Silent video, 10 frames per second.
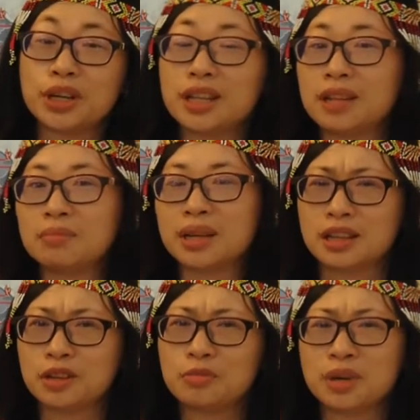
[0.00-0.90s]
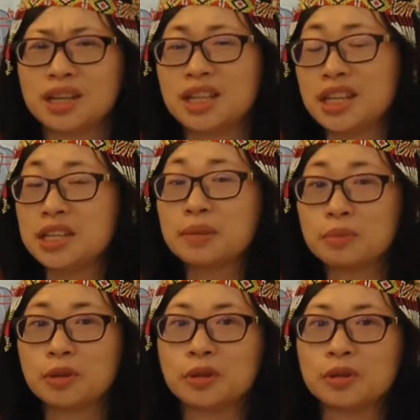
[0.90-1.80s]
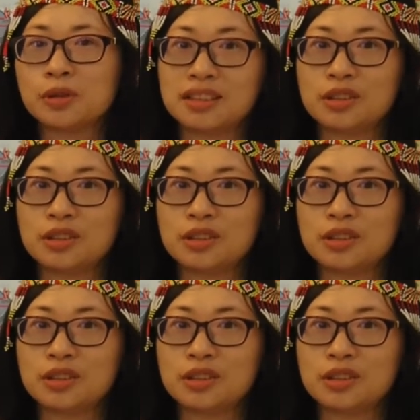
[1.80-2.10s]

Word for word: burden ba na yung mga iniisip ko.